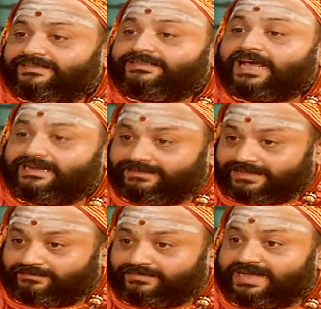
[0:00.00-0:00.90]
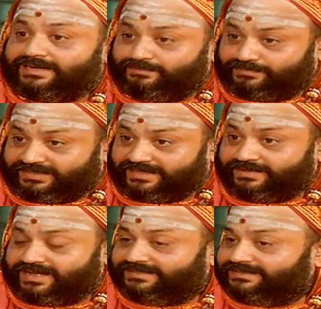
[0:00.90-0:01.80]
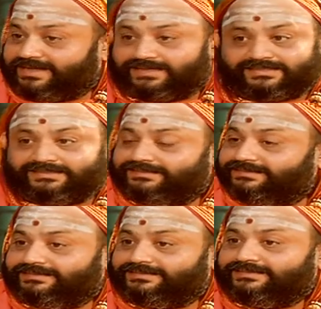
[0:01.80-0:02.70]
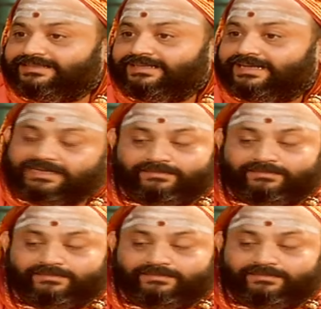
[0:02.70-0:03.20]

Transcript: తాని ధర్మాని ప్రథమాన్యాసన్ అని